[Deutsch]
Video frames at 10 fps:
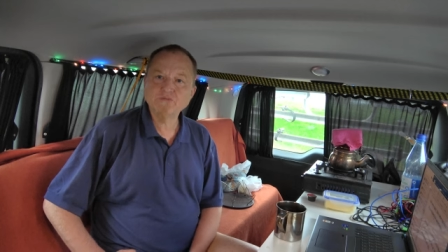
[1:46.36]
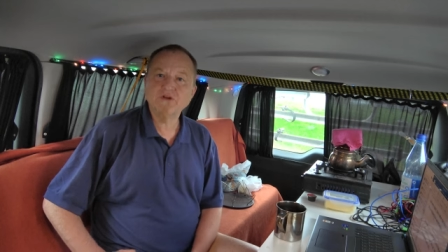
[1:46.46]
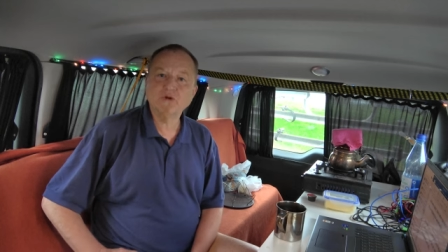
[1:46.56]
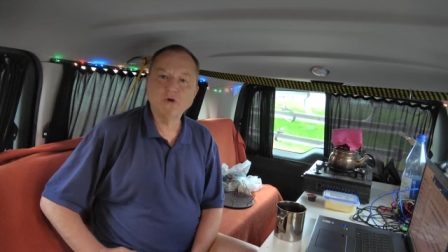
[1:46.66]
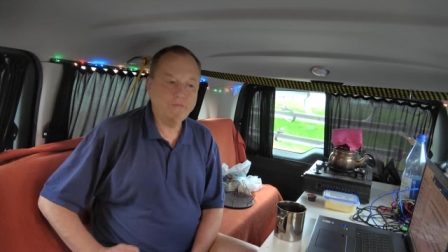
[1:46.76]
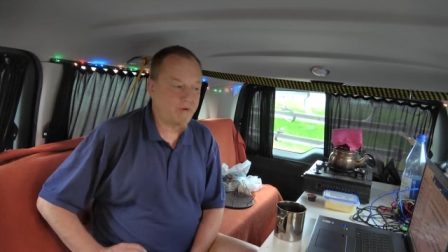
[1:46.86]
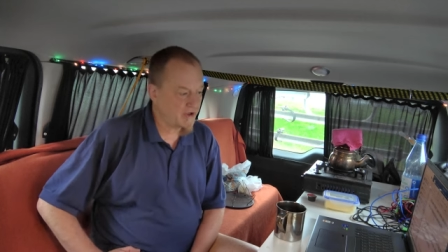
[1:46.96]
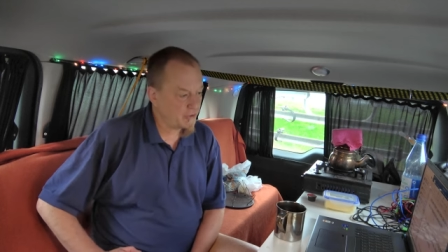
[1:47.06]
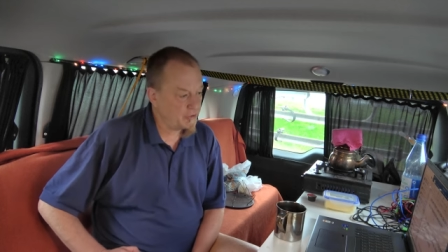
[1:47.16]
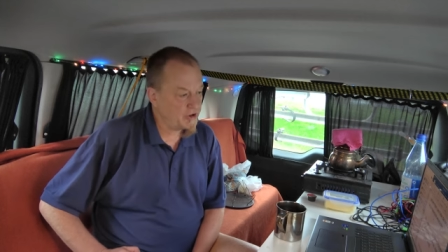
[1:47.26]
Uhr mit neun
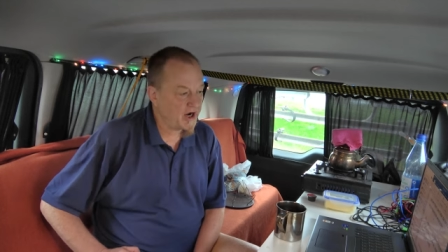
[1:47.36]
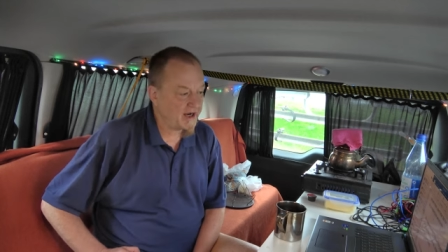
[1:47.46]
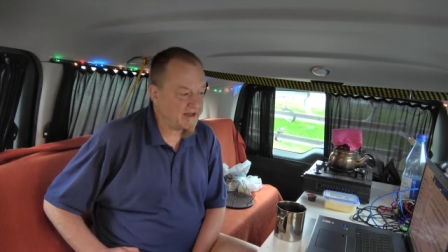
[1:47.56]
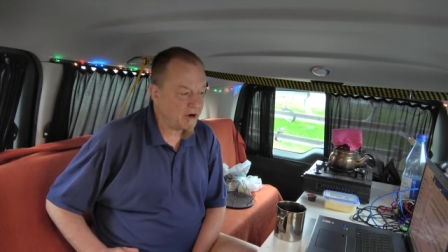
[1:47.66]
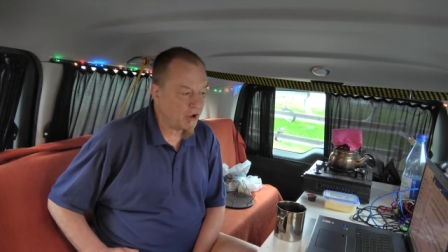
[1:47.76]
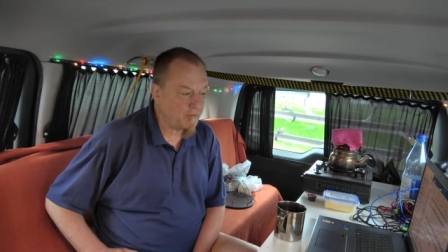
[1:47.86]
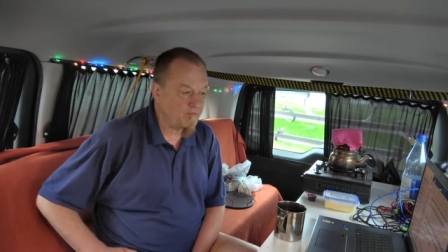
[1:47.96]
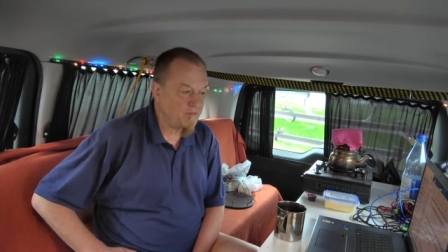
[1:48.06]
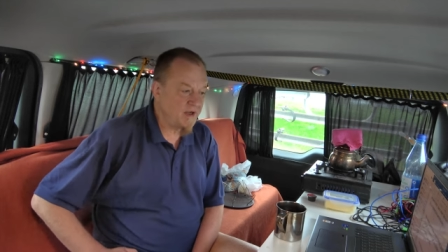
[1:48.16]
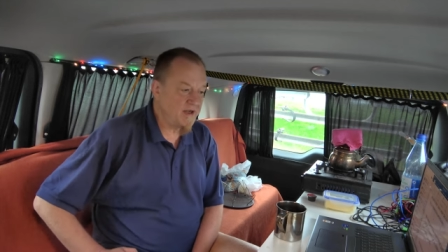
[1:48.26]
Personen hier
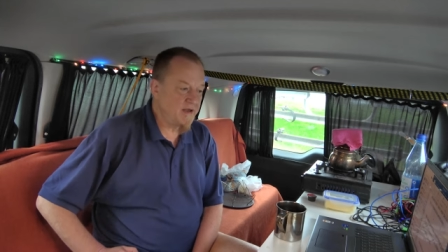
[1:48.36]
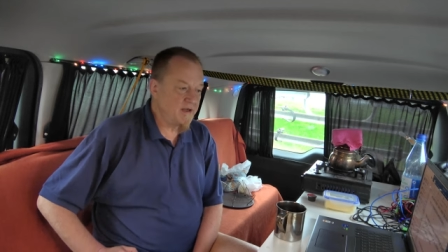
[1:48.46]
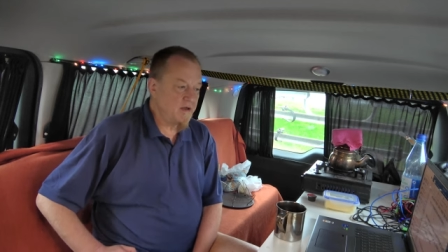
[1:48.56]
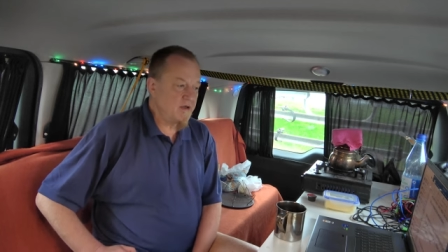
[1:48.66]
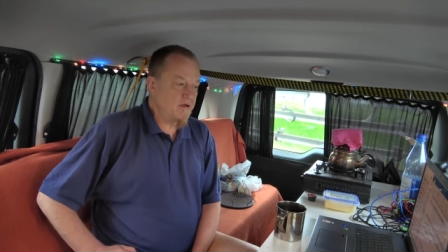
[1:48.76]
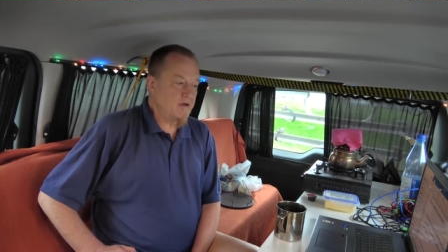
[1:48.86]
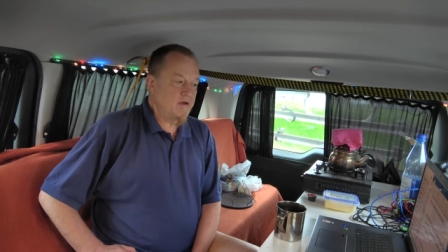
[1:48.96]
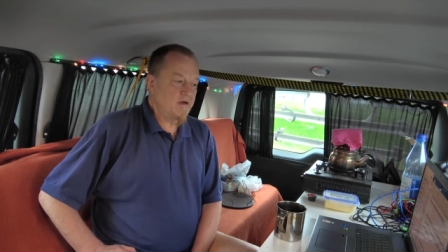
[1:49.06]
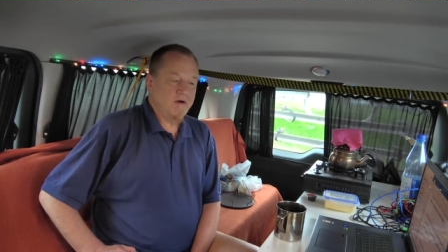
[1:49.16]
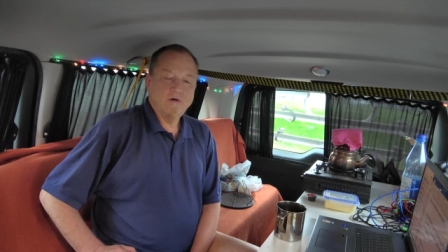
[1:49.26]
angekommen.
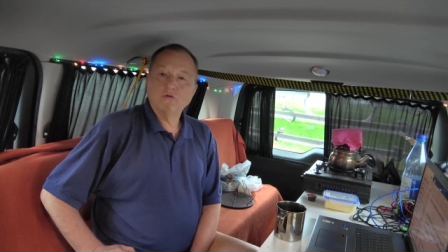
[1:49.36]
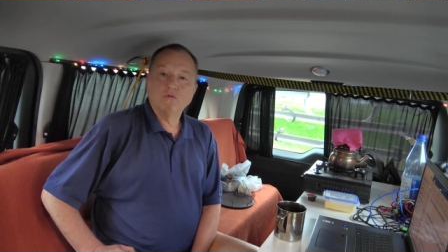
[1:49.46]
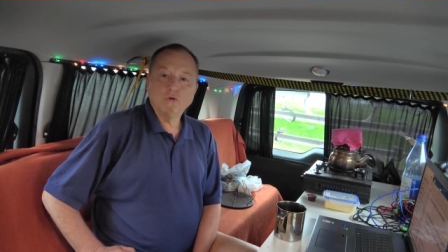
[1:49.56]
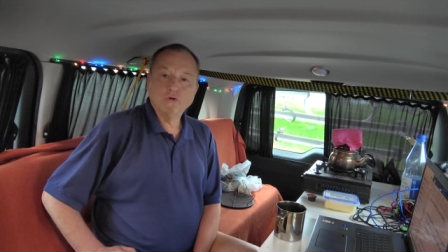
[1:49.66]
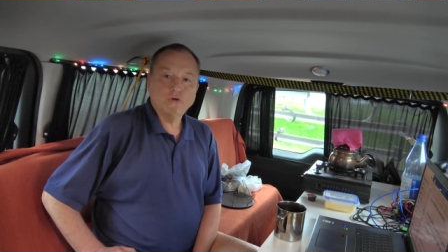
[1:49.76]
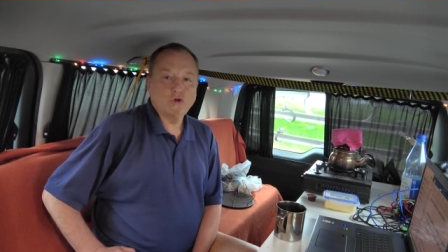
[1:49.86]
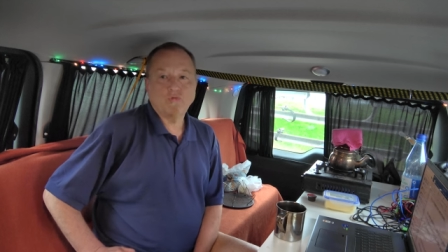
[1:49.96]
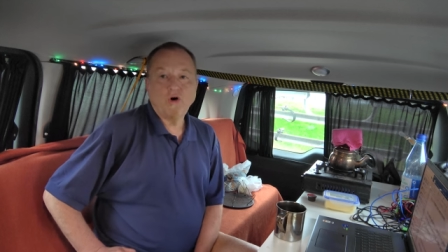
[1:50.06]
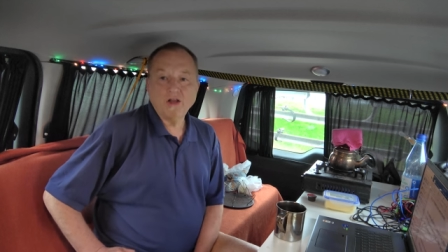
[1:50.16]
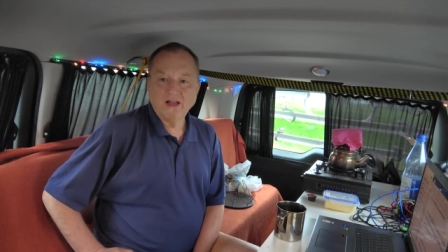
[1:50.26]
Und
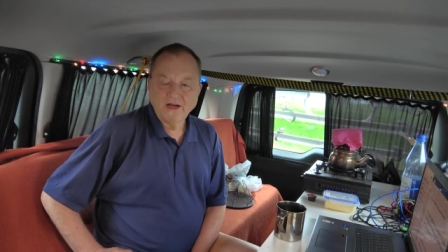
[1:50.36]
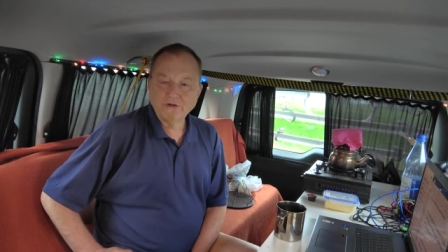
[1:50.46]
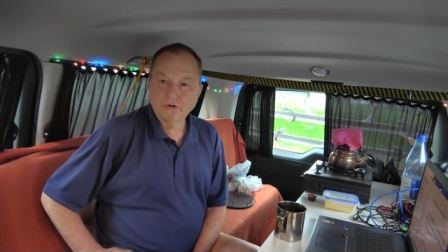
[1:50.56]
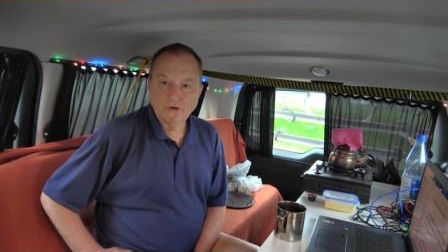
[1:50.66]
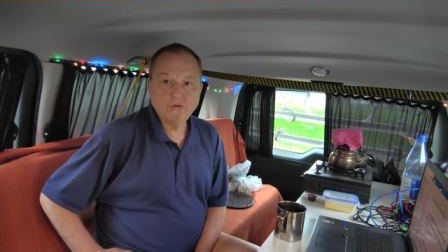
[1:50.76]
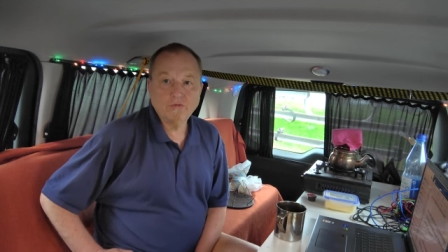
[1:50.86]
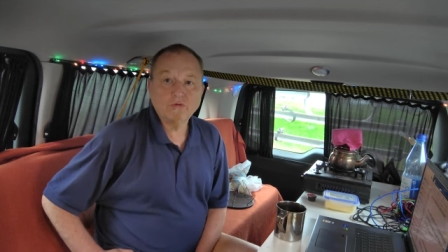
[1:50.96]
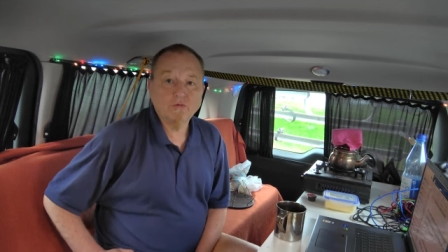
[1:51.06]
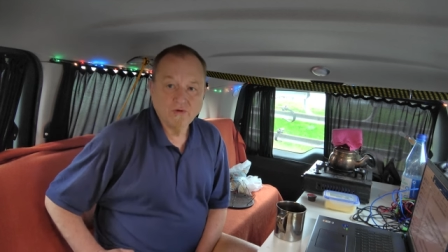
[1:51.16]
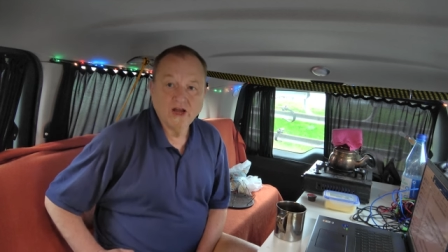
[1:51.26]
ich war leider,
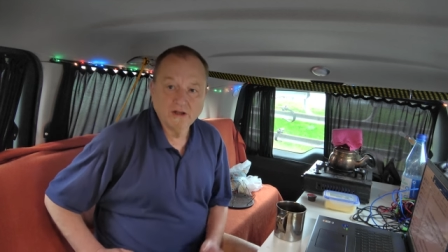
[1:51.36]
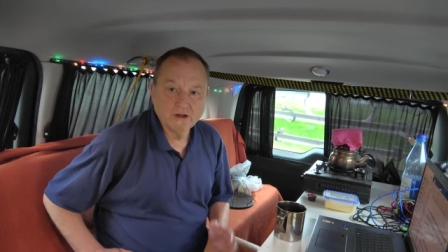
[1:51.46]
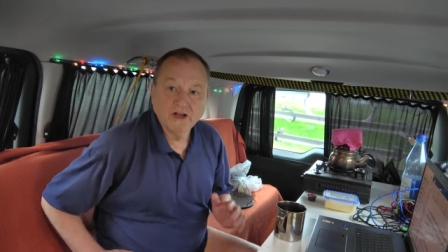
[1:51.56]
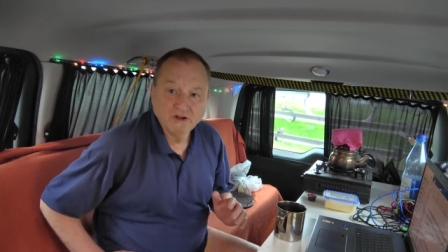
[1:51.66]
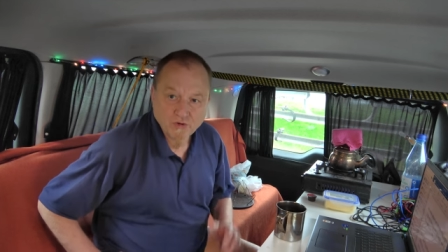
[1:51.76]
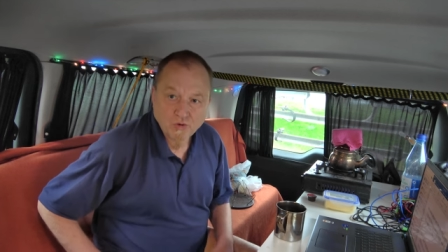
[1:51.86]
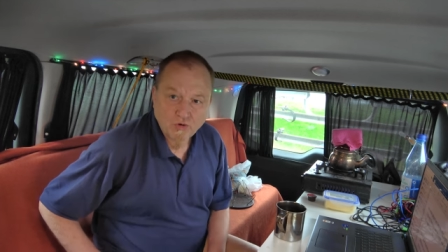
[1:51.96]
wie allerdings auch